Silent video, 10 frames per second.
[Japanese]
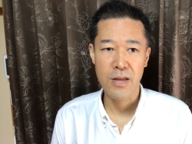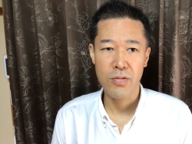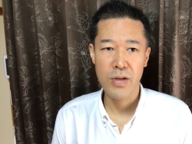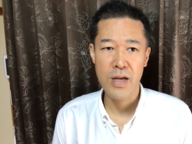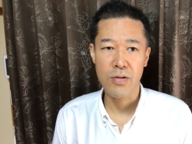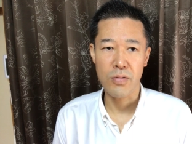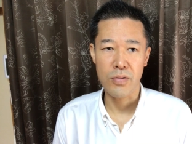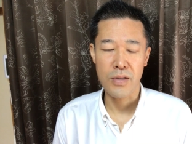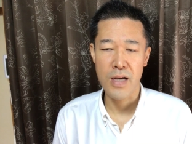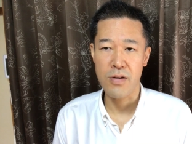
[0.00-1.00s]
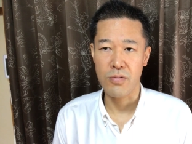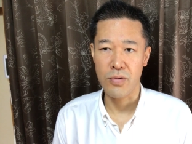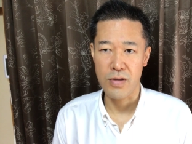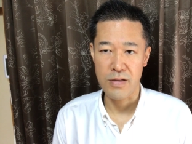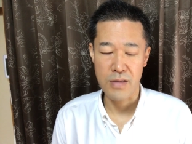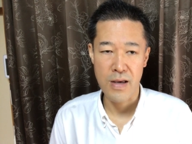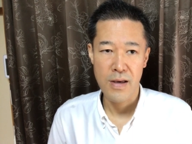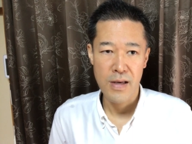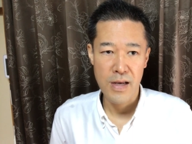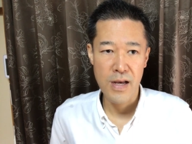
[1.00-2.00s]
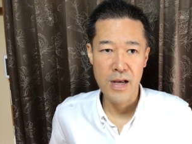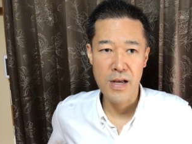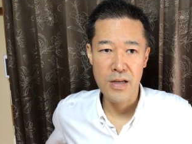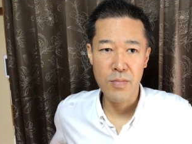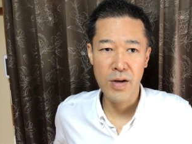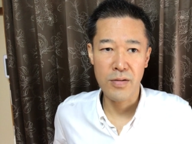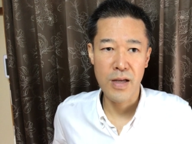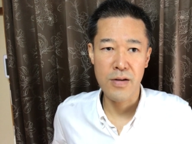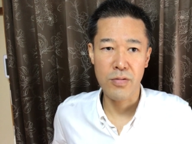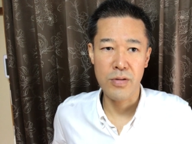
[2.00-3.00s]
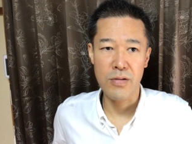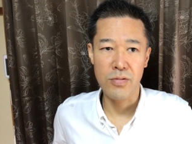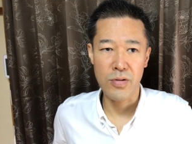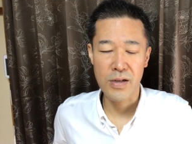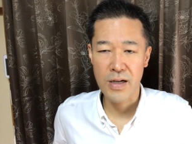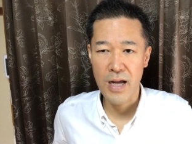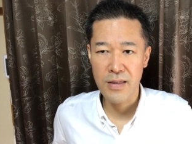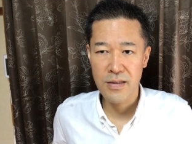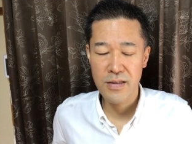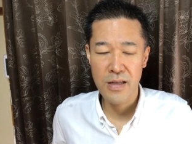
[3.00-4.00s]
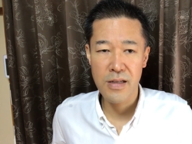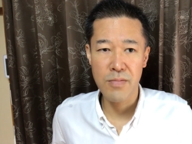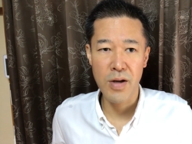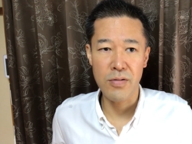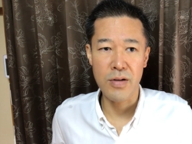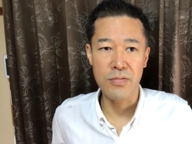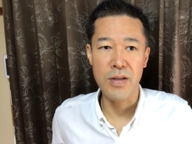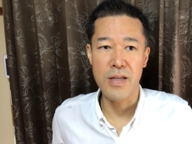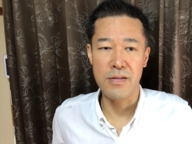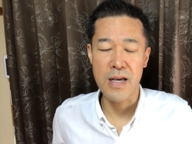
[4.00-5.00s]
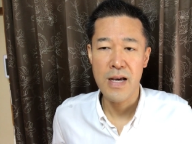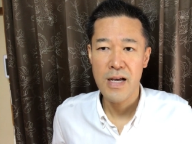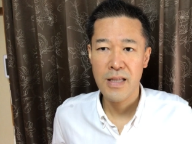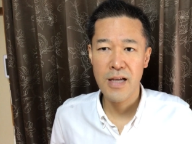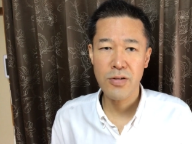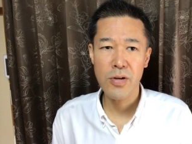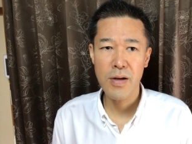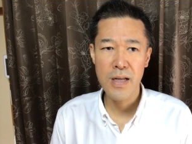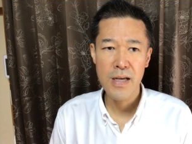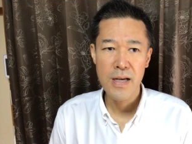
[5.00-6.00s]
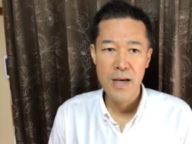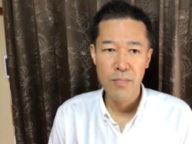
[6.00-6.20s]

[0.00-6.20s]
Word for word: 手の稽古の体力とですね、えー、今の体力でいうと完全に今の方が上ですねただそれはね